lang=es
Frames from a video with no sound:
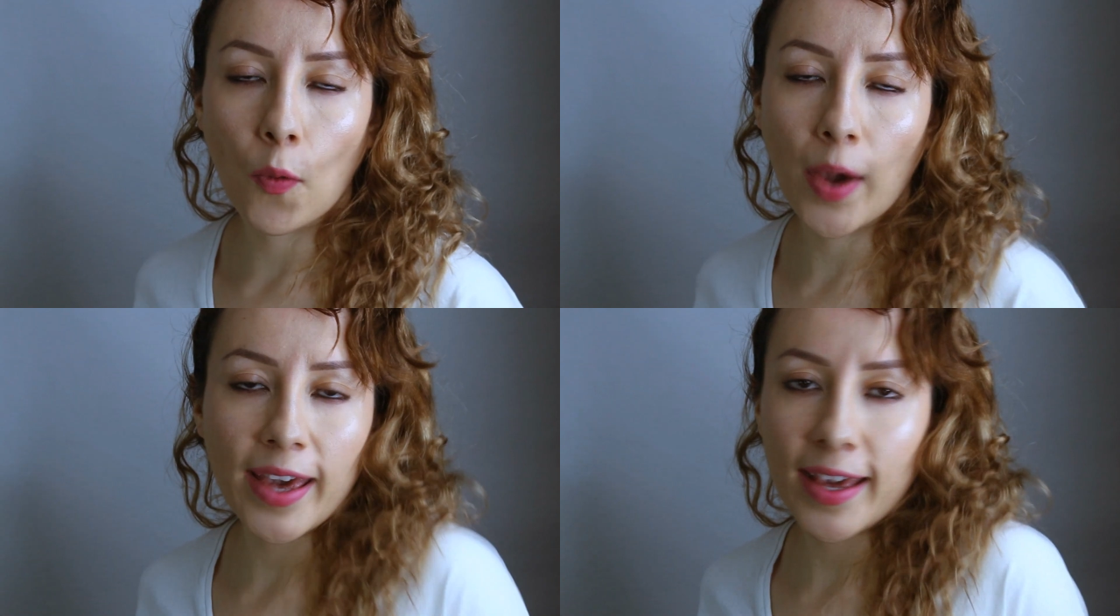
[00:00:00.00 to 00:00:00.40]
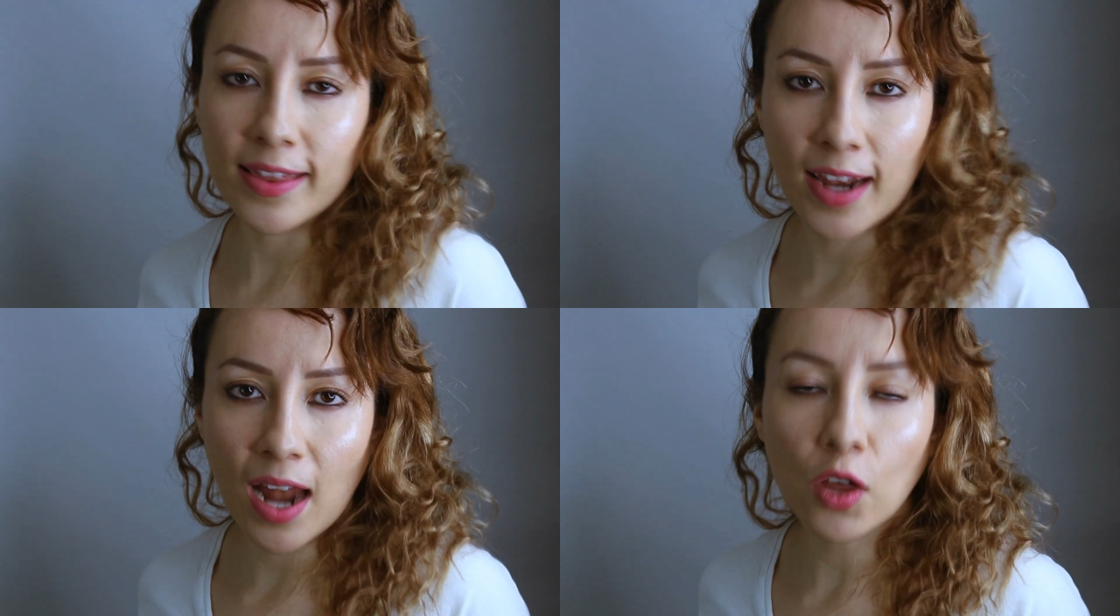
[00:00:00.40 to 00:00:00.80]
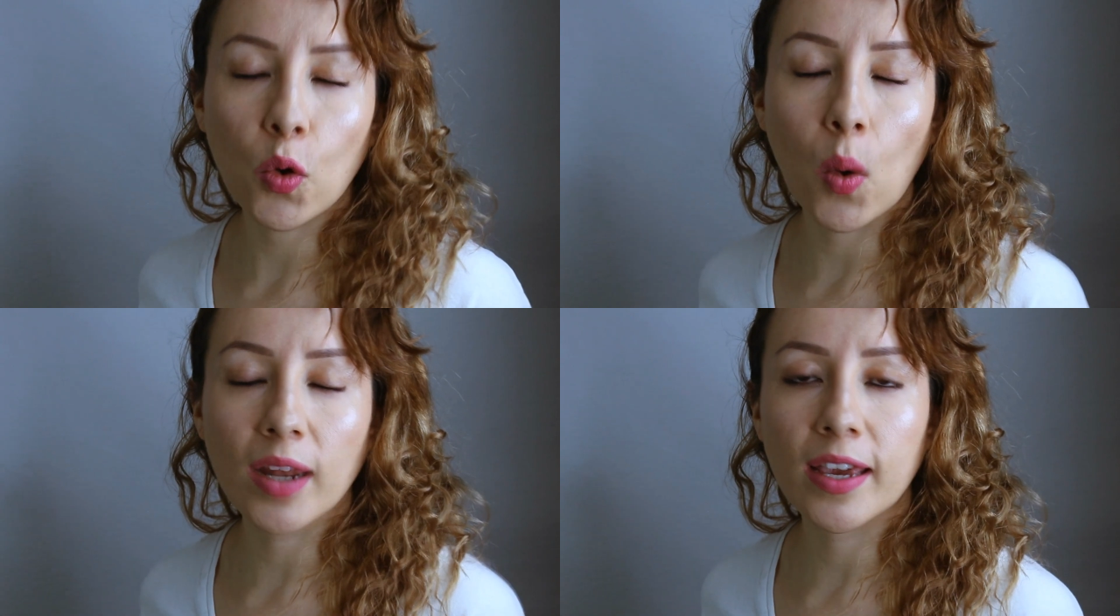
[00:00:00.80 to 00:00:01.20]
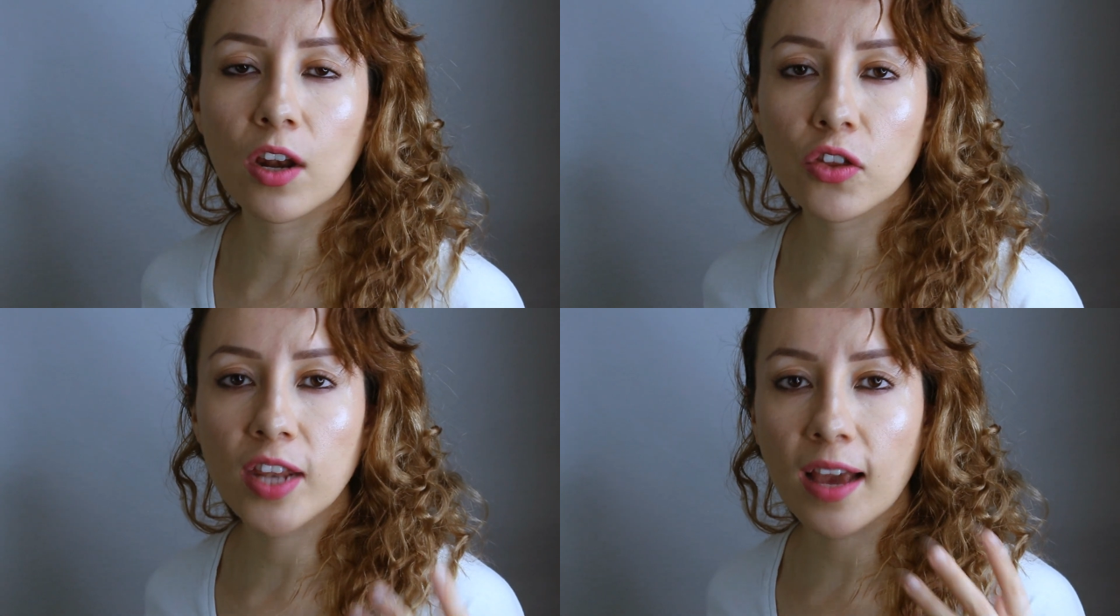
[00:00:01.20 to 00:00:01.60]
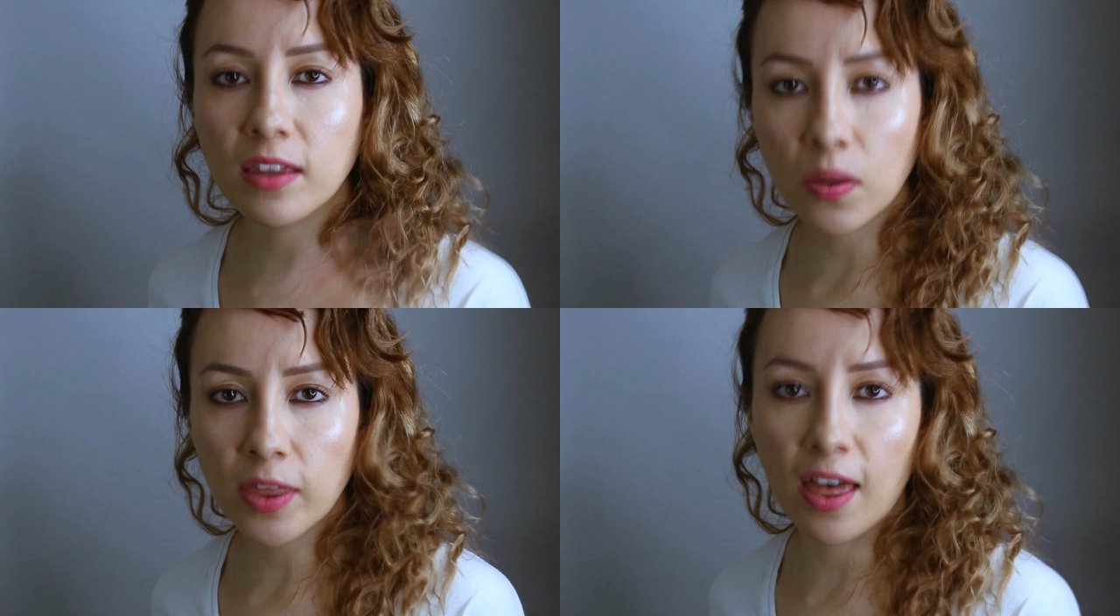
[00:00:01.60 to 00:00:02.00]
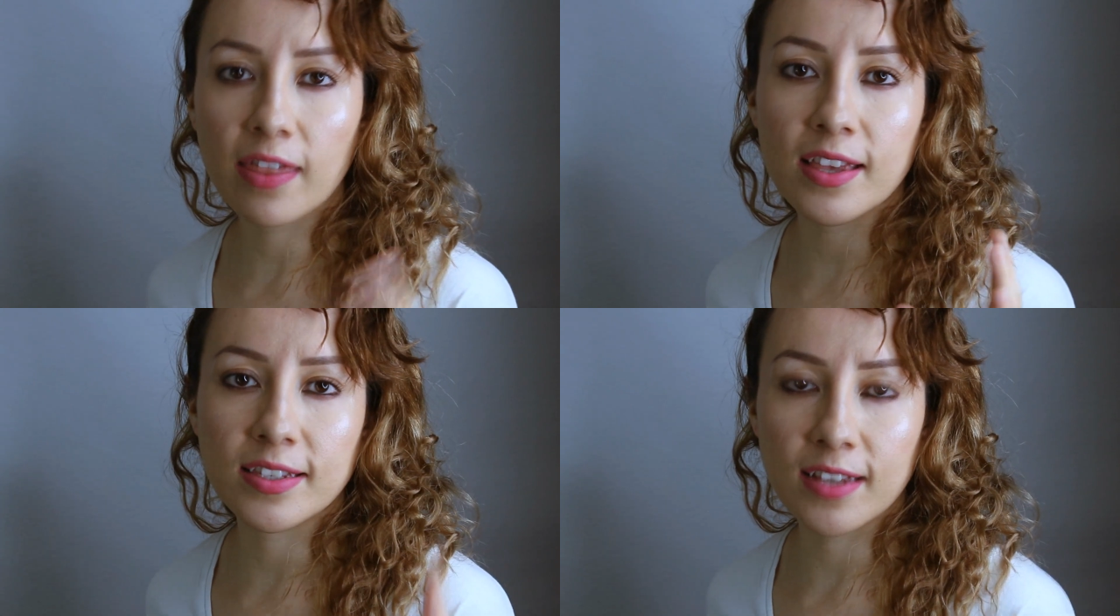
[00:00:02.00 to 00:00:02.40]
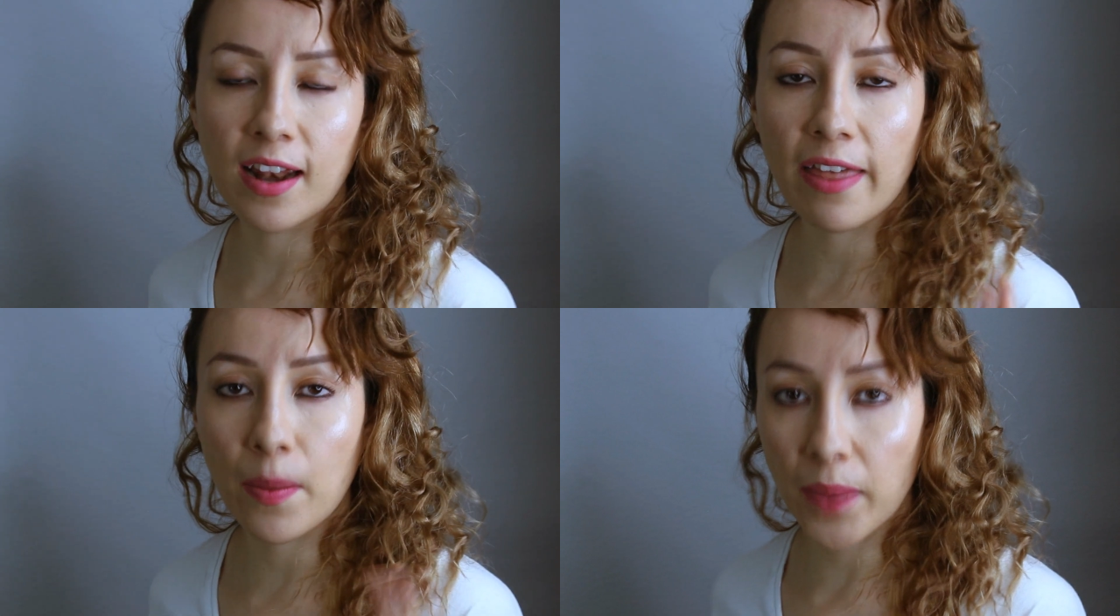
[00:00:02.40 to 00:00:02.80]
o en general cualquier otra actividad destinada a